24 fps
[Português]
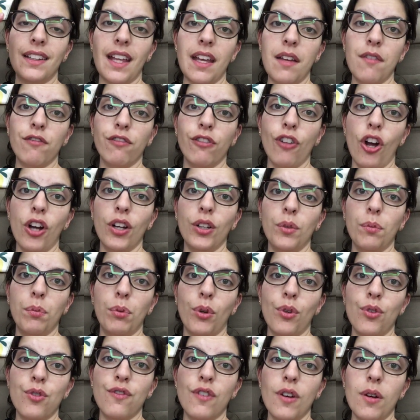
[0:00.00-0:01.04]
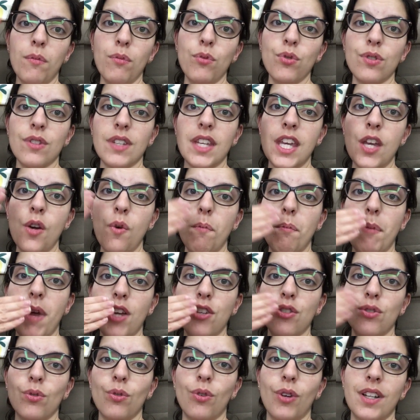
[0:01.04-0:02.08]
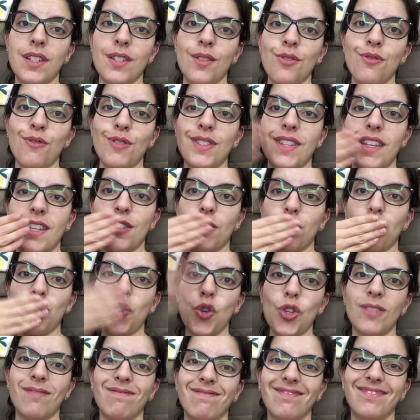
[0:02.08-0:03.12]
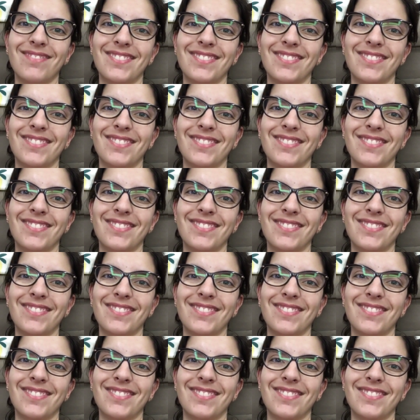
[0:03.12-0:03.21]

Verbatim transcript: tem vlog do Por Onde Vamos. E um beijo no coração de vocês.